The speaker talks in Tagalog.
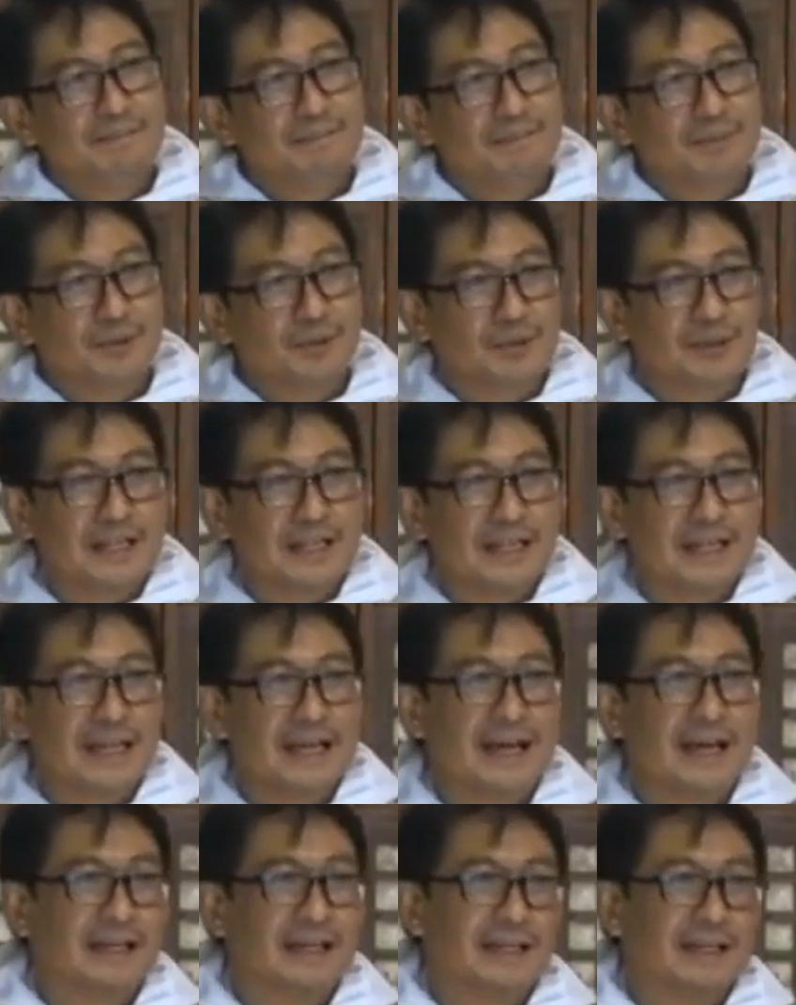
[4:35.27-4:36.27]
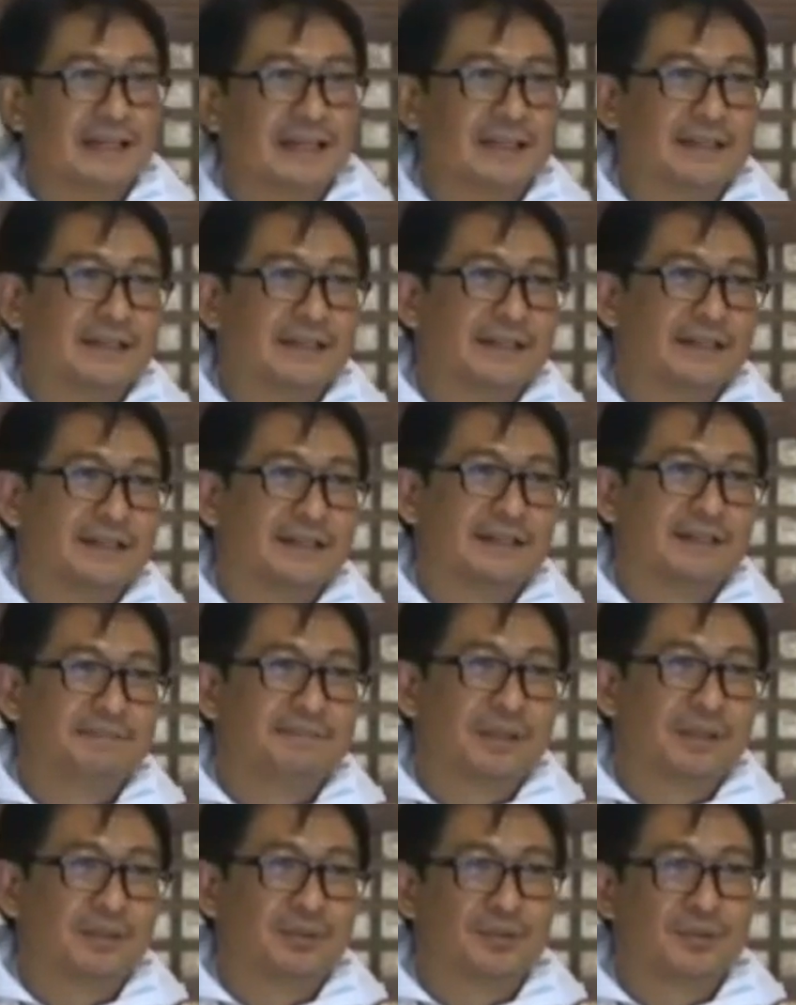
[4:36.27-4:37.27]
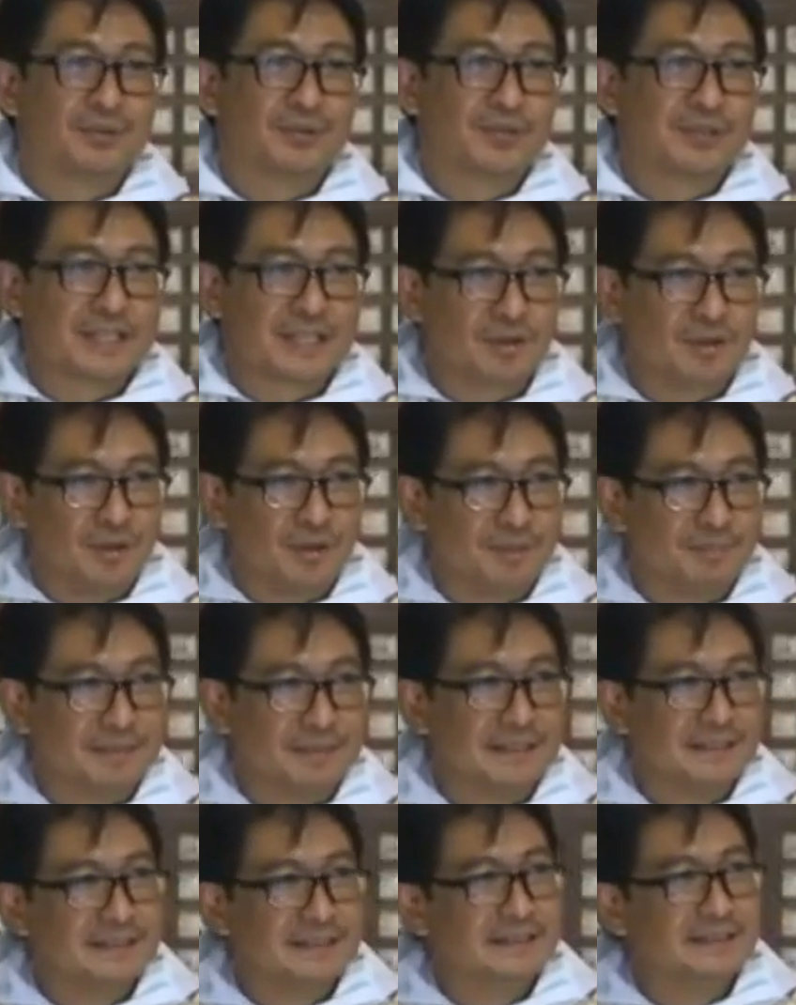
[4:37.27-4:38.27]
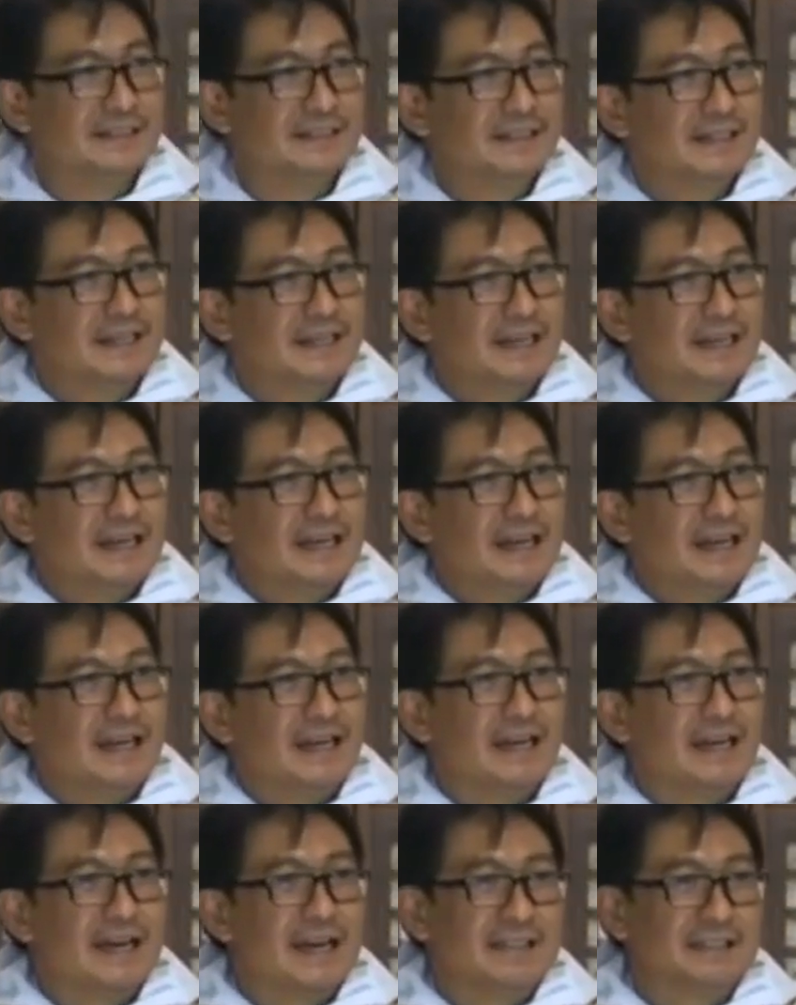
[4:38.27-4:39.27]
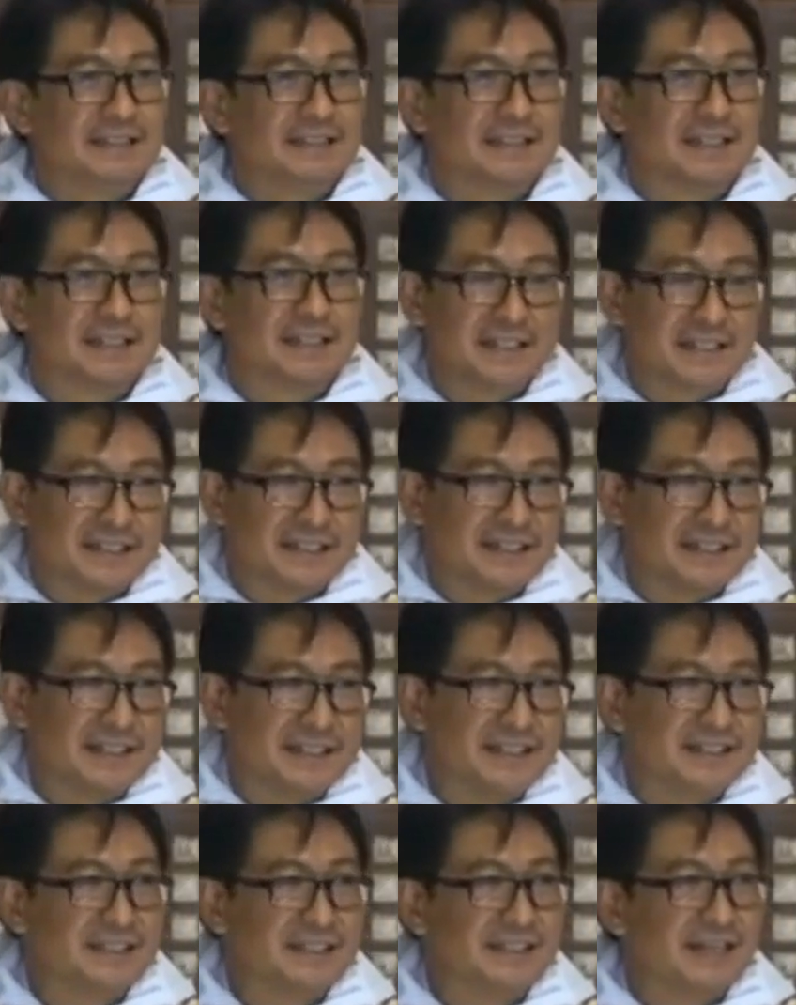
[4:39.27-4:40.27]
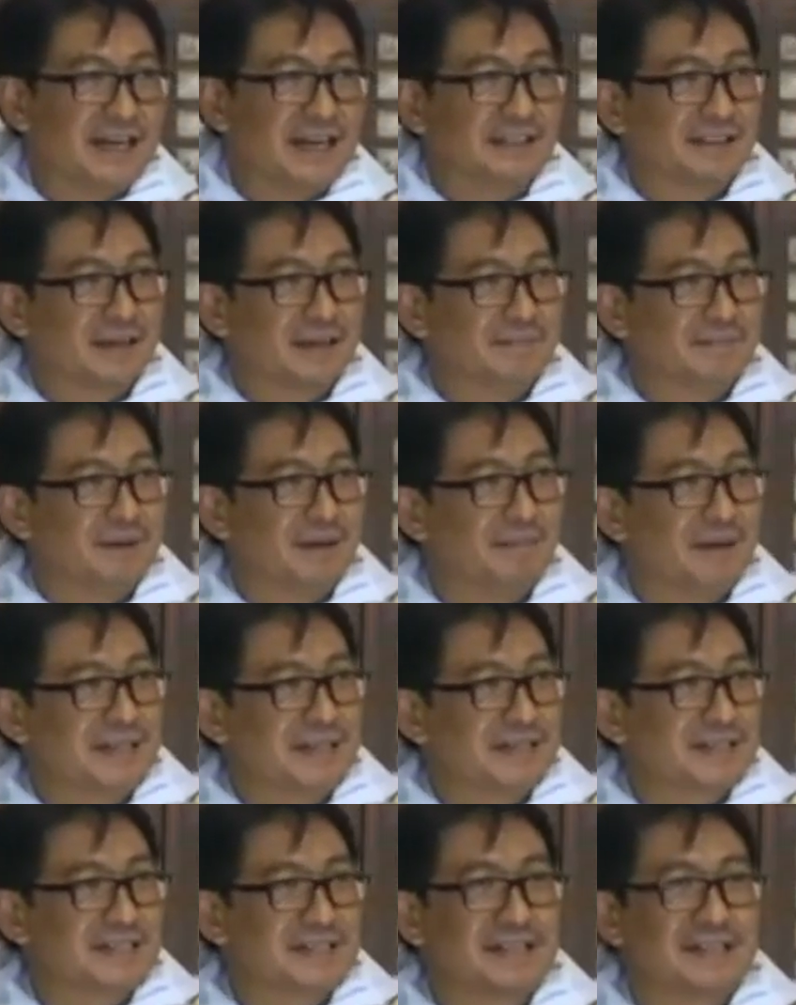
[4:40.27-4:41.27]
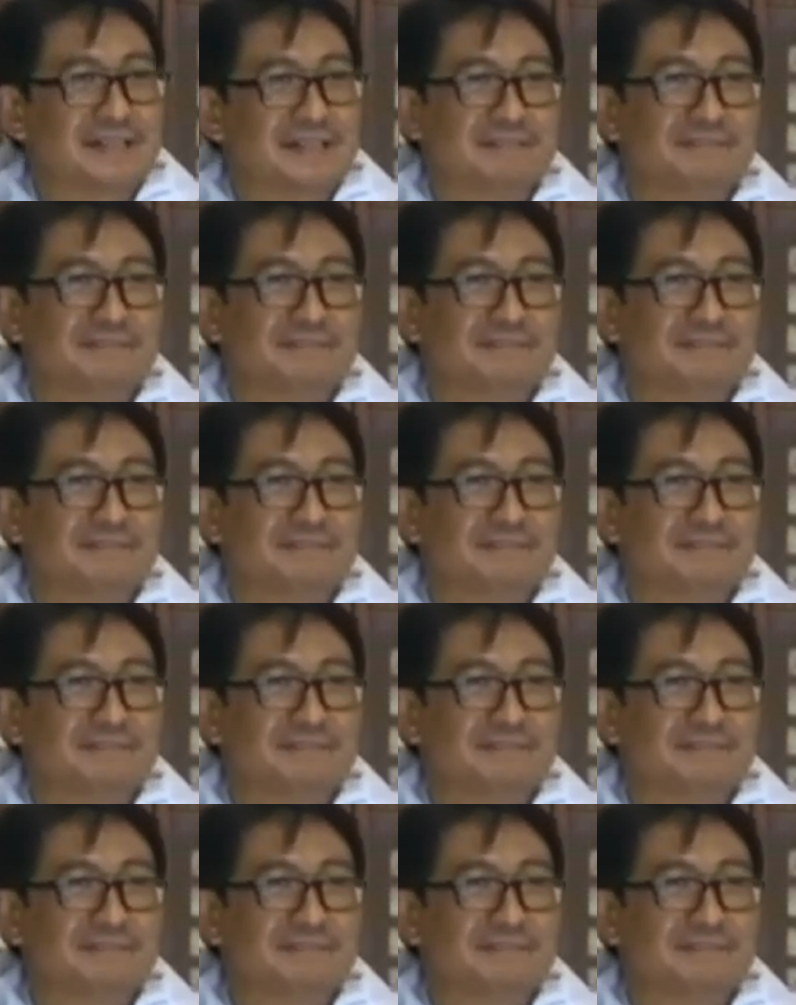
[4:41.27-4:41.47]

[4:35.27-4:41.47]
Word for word: puro na lang patungkol sa COVID ang ating naririnig at nababasa.